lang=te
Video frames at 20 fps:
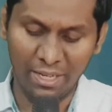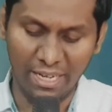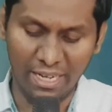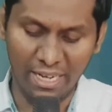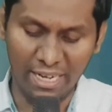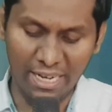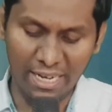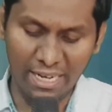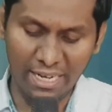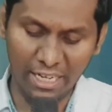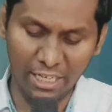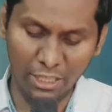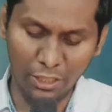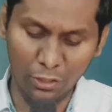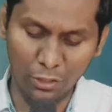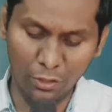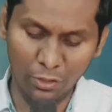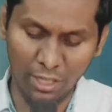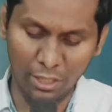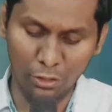నీ
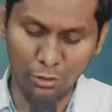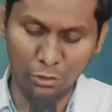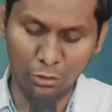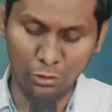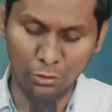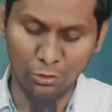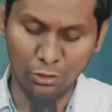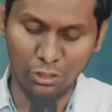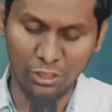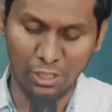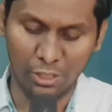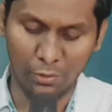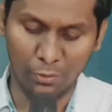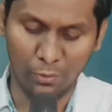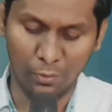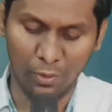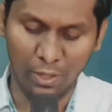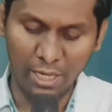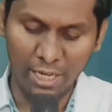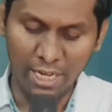కన్నులు నన్ను
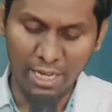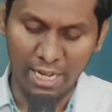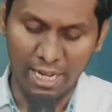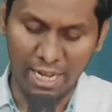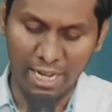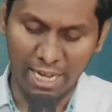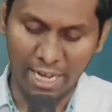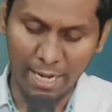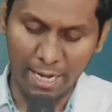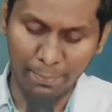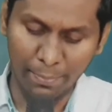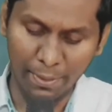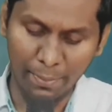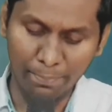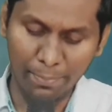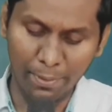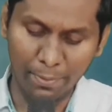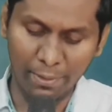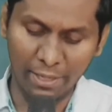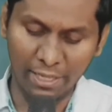చూచెను
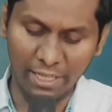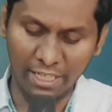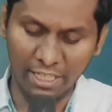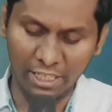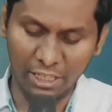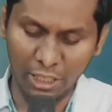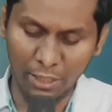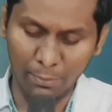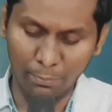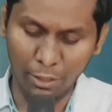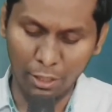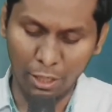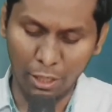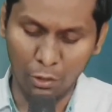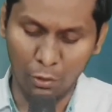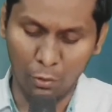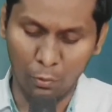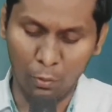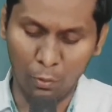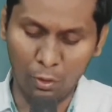నియమింపబడిన
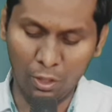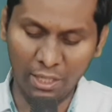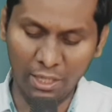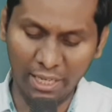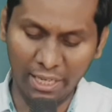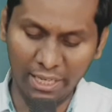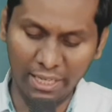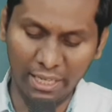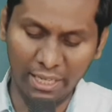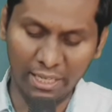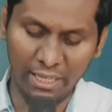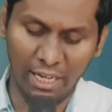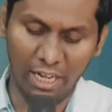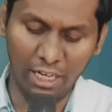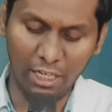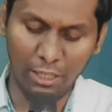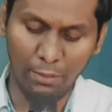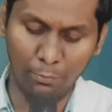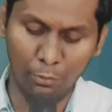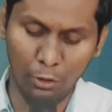దినములలో ఒకటైన
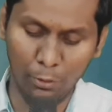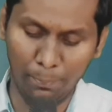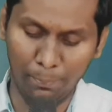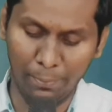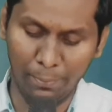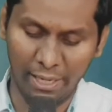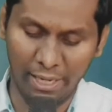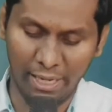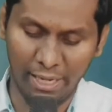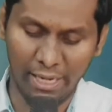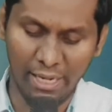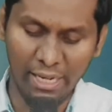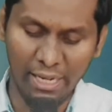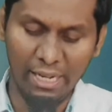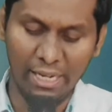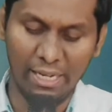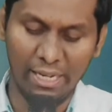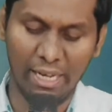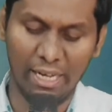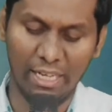కాకమునుపే
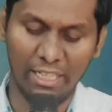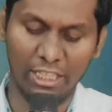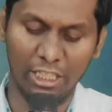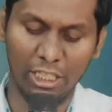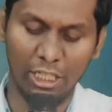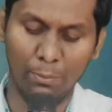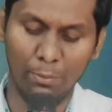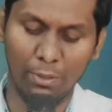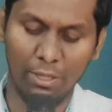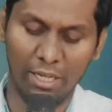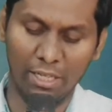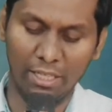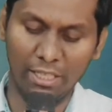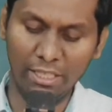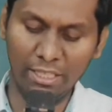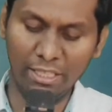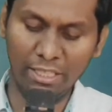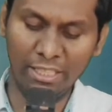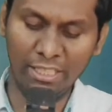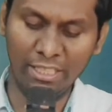నా
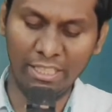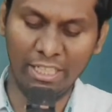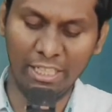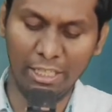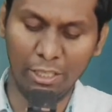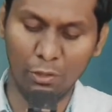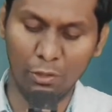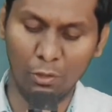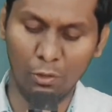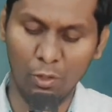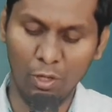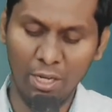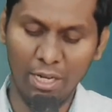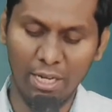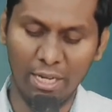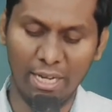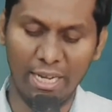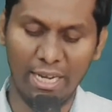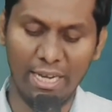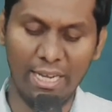దినములన్నీ
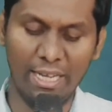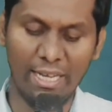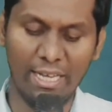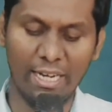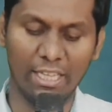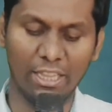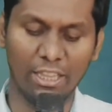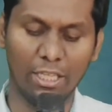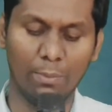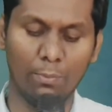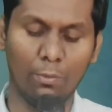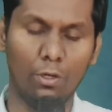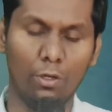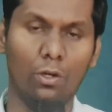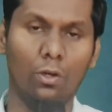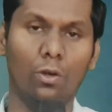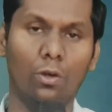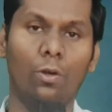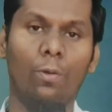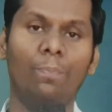నీ
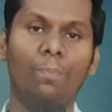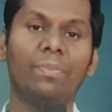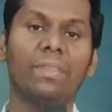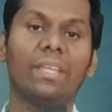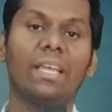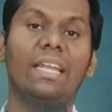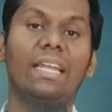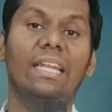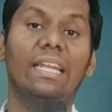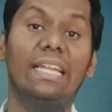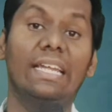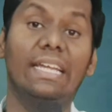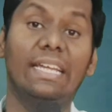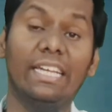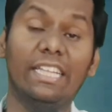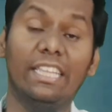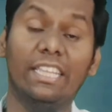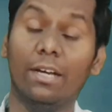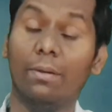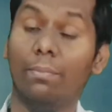గ్రంథములో
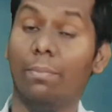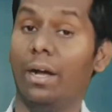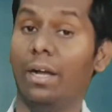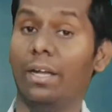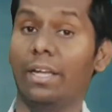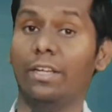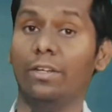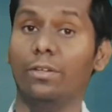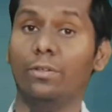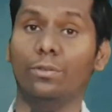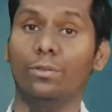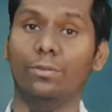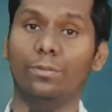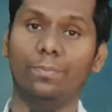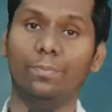లిఖితమాయను